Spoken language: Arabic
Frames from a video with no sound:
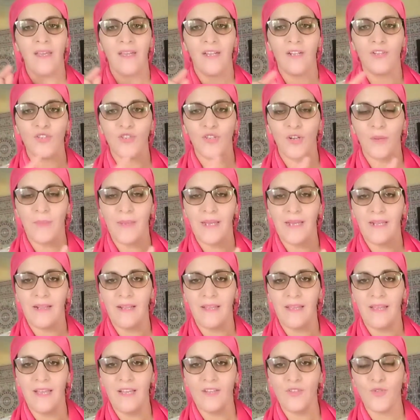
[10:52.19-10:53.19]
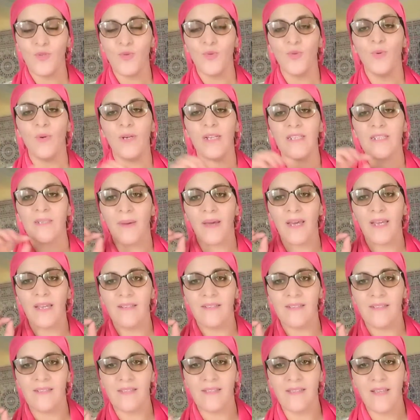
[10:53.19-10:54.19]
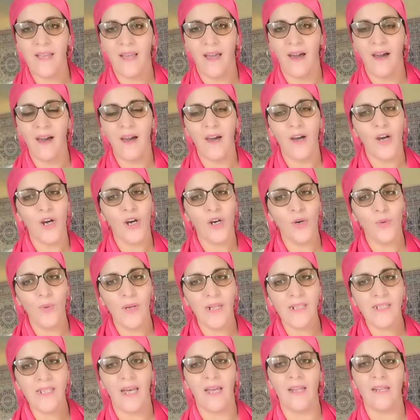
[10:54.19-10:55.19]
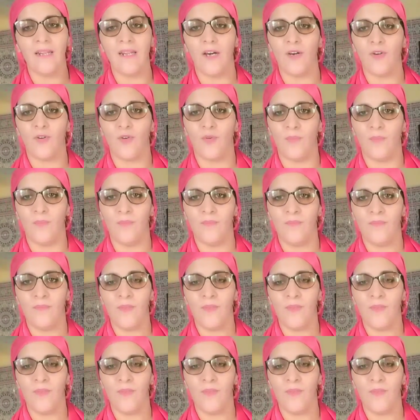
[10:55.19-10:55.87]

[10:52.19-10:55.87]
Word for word: كتشربي هاد الكاس وكتبقاي نص ساعه اولا ساعه الا ربع